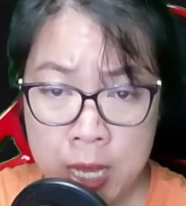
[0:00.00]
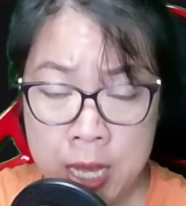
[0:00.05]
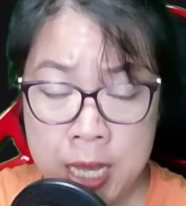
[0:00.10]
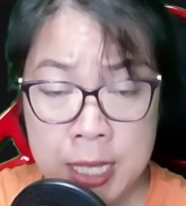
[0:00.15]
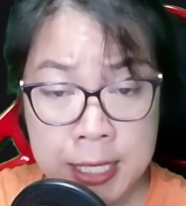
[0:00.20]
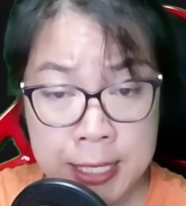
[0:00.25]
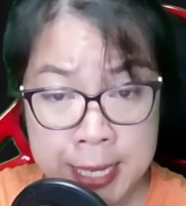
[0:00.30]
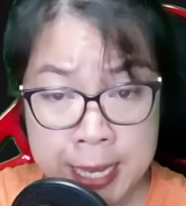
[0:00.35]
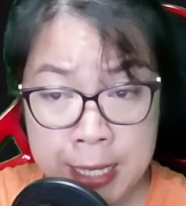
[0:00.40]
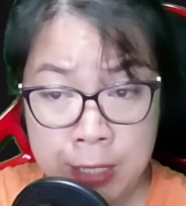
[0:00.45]

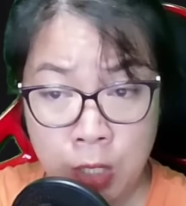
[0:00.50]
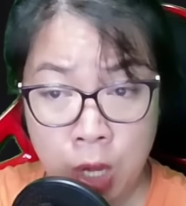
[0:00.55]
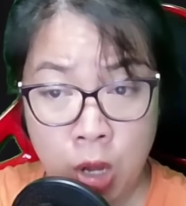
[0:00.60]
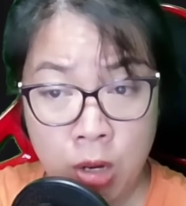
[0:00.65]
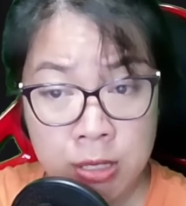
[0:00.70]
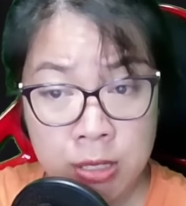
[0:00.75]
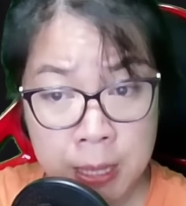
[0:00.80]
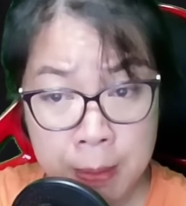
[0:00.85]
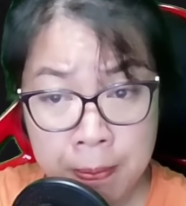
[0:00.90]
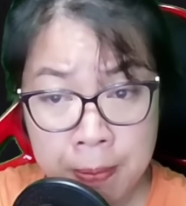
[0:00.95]
Chị con
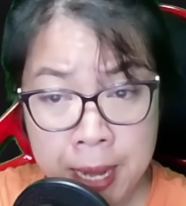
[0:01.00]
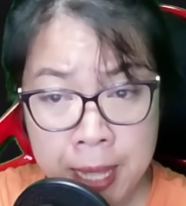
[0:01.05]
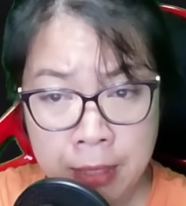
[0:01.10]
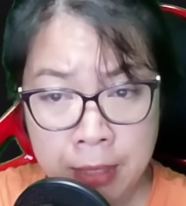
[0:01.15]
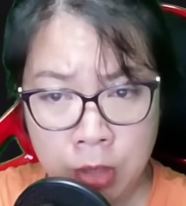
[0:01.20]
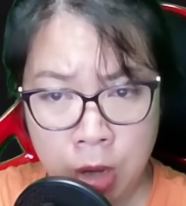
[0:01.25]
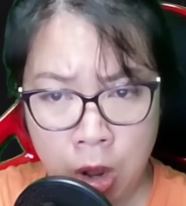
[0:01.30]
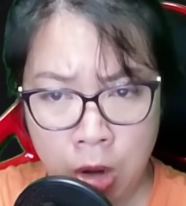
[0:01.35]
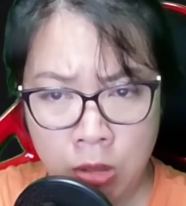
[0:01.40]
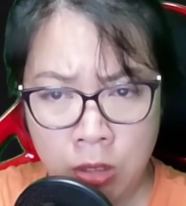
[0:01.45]
dẫm lên
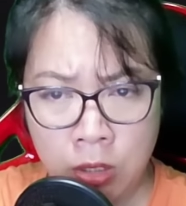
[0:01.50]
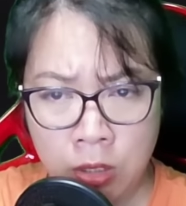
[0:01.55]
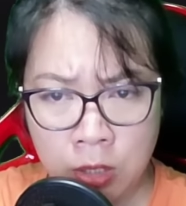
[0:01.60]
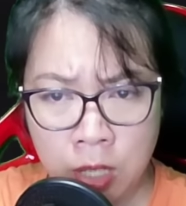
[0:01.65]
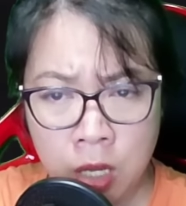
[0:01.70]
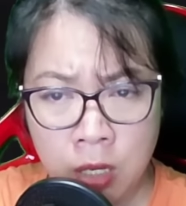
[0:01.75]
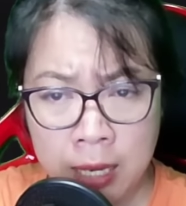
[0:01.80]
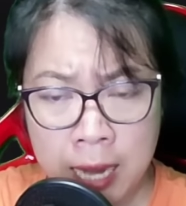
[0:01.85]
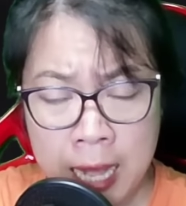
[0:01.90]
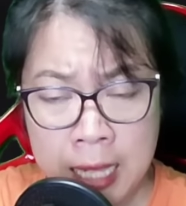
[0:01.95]
con,
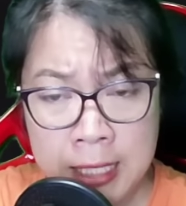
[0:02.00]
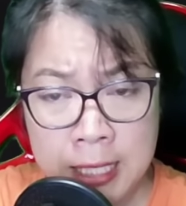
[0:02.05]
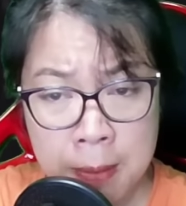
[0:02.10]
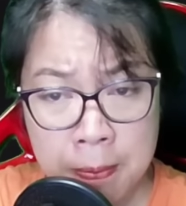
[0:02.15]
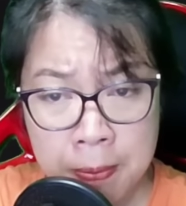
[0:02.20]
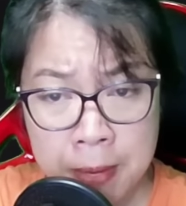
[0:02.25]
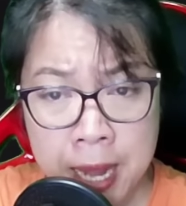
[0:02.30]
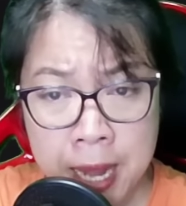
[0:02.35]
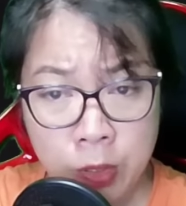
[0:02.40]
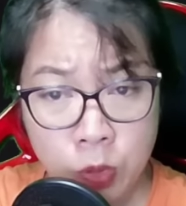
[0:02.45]
tức là dẫm
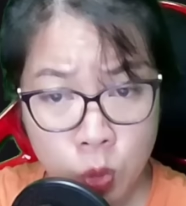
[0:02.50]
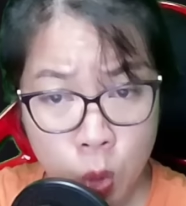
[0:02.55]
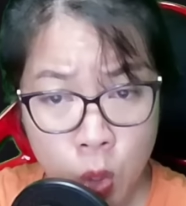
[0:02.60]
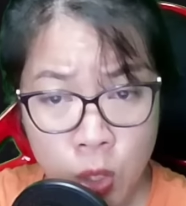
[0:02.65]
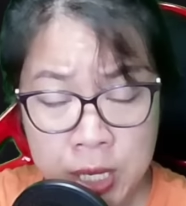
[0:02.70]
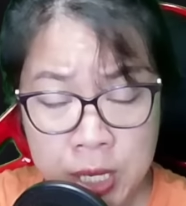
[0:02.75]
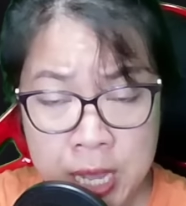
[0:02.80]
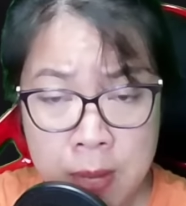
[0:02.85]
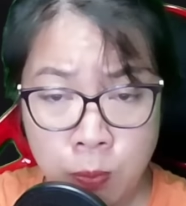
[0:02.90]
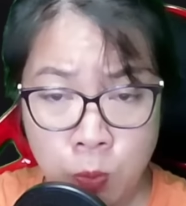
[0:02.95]
lên tôn
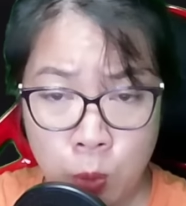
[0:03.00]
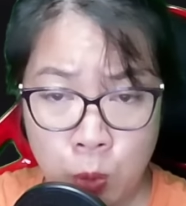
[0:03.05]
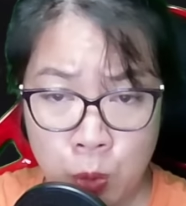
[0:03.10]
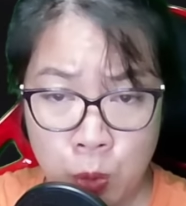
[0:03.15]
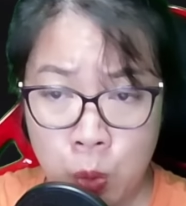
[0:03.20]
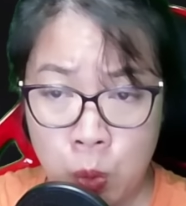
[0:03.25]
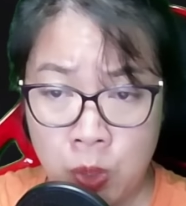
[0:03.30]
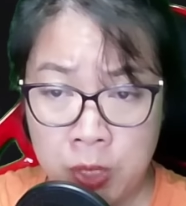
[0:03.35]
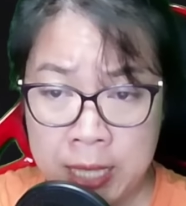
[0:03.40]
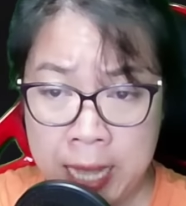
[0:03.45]
nghiêm của
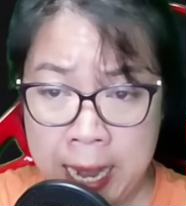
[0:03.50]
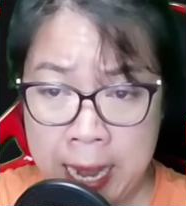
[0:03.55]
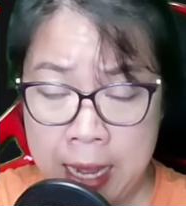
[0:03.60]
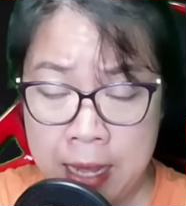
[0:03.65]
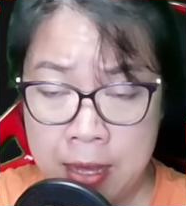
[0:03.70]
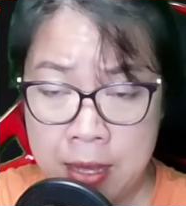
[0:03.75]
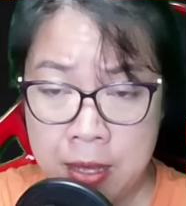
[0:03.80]
dụ ra.